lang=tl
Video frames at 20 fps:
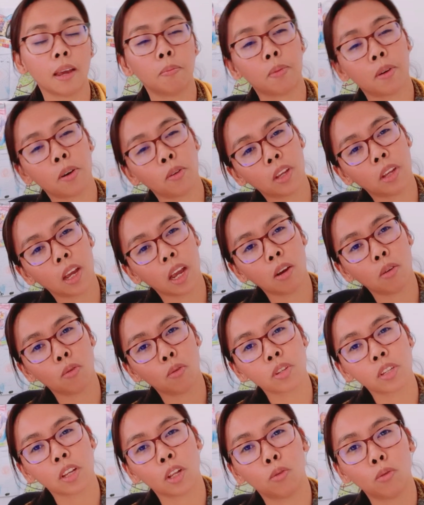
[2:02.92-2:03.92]
ay proud ka
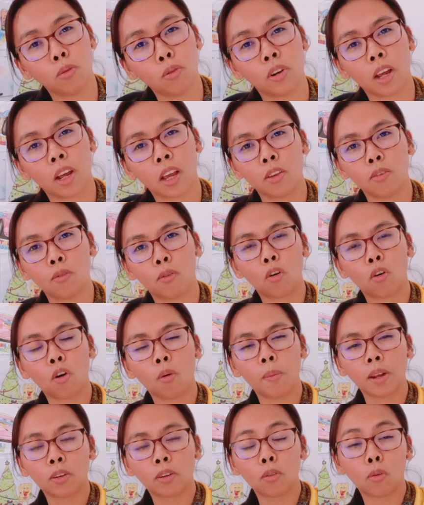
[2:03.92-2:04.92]
ilong sa dulo ng inyong comment